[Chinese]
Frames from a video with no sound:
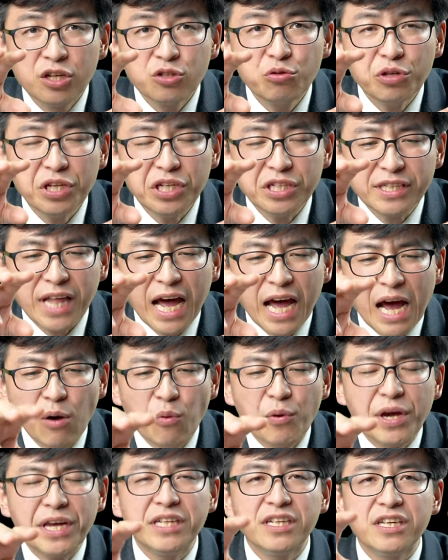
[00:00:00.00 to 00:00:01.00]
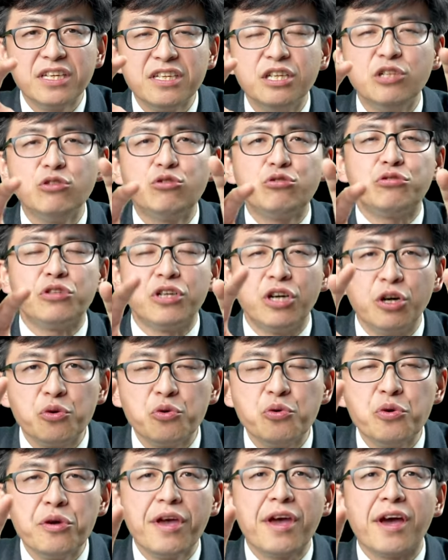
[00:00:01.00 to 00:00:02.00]
对大卫的应许和
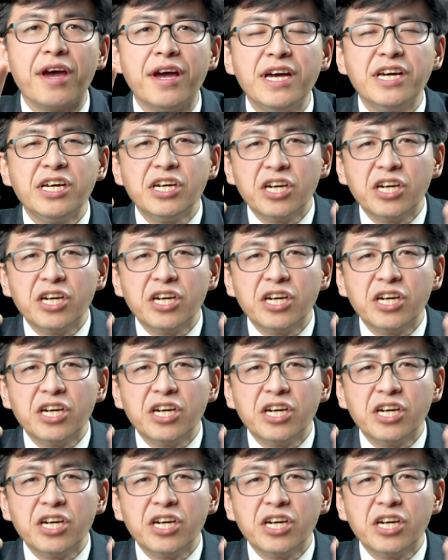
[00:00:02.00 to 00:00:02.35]
约